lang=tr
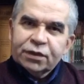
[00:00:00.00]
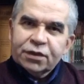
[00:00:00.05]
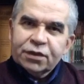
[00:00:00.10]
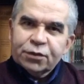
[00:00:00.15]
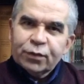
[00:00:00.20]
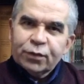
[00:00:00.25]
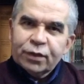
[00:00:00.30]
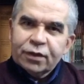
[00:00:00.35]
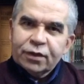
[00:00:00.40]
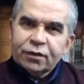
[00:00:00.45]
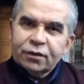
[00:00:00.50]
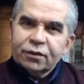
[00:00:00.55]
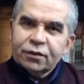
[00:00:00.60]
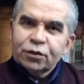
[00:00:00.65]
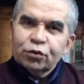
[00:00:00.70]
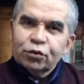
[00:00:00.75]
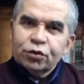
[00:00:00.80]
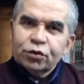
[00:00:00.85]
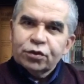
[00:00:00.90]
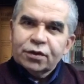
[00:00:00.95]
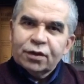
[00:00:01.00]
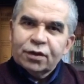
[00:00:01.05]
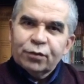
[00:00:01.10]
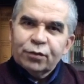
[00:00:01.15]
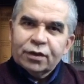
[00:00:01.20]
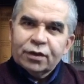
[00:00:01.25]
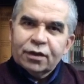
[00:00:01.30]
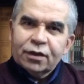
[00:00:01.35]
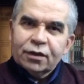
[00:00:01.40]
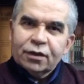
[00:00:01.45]
kısmen
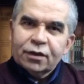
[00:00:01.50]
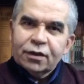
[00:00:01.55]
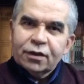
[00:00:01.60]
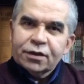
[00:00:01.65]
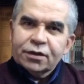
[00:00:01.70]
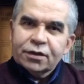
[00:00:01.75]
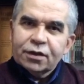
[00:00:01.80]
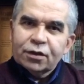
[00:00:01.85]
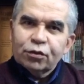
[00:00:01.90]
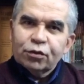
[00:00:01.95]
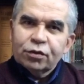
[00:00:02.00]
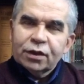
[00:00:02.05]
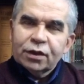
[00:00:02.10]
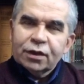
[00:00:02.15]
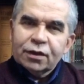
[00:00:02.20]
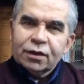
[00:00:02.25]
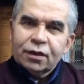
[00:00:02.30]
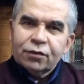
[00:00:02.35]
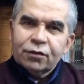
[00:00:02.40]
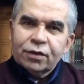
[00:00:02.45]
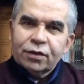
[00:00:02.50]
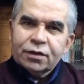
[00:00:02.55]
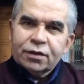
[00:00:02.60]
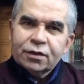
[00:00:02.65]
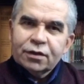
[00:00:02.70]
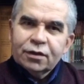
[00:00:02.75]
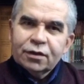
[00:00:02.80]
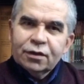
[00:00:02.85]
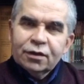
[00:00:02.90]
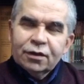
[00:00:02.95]
sosyal medyaya yansıyan örnekler var.